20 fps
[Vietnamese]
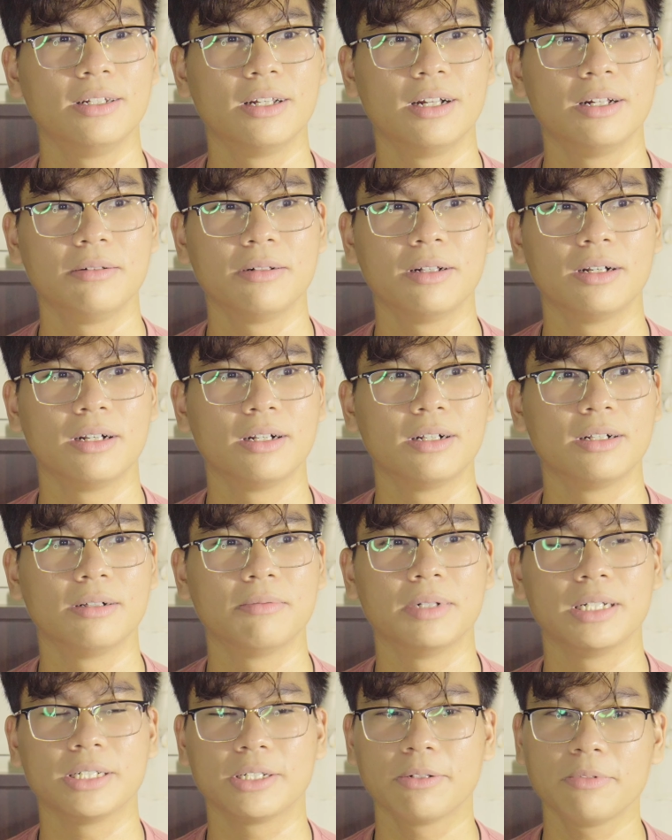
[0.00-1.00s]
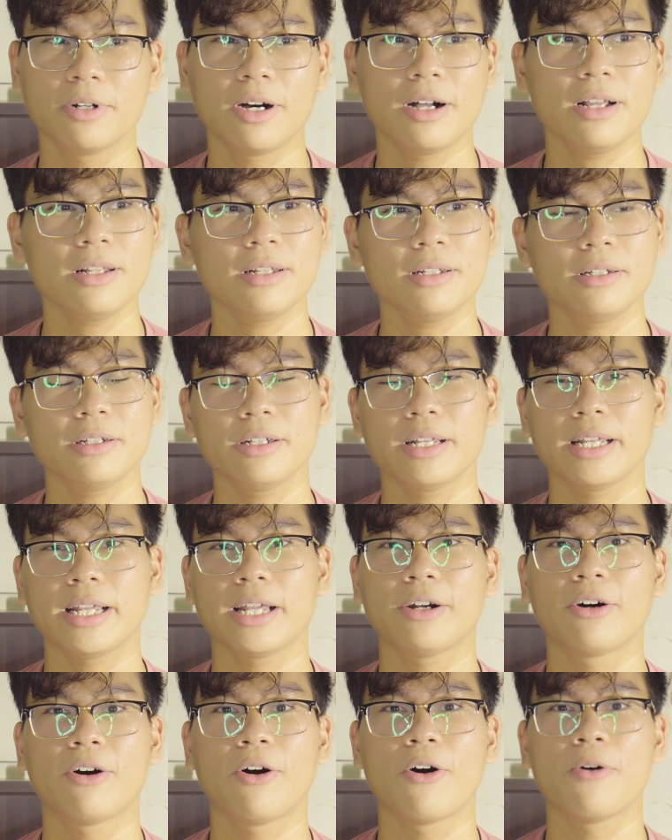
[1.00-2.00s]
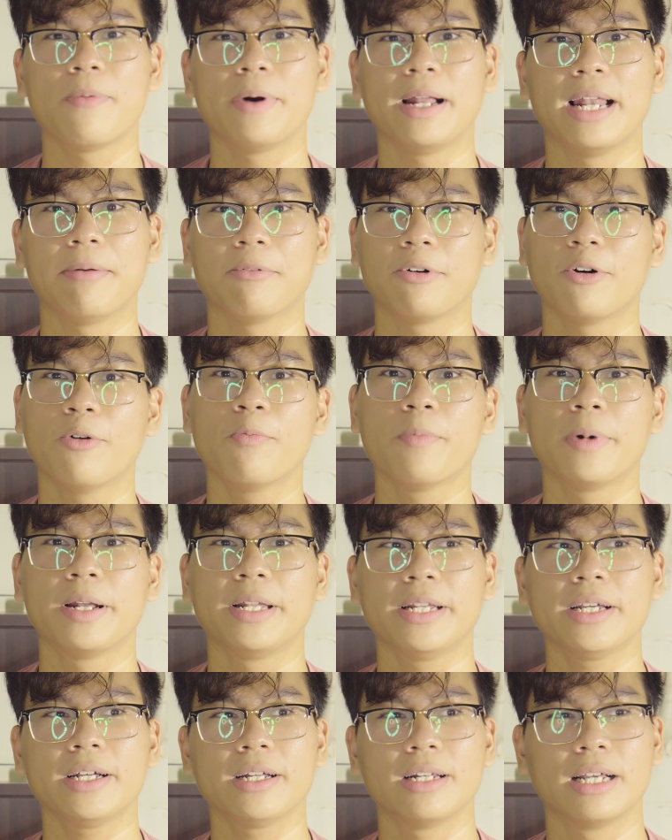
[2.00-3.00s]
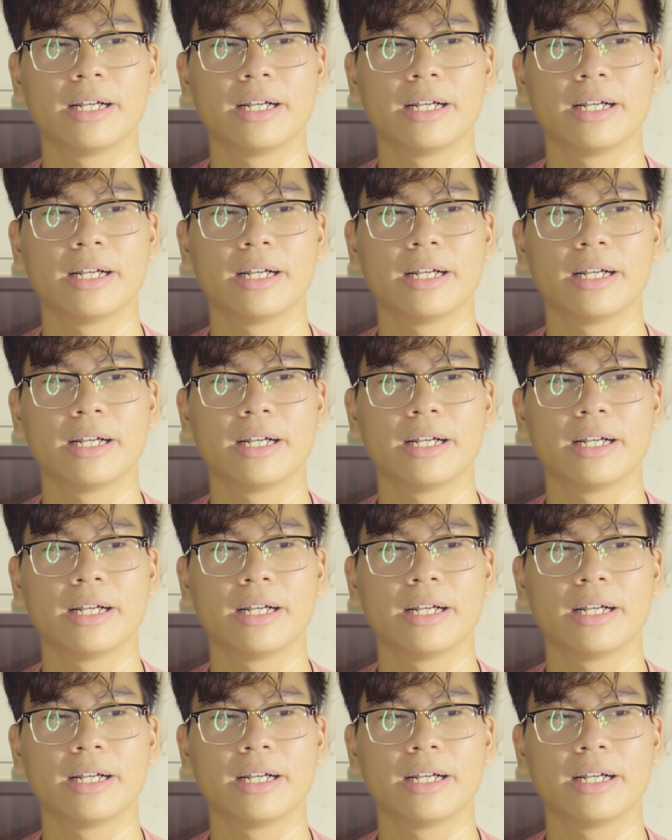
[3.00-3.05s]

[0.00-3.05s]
Nên là mình cũng nói với cô mà làm cùng mình á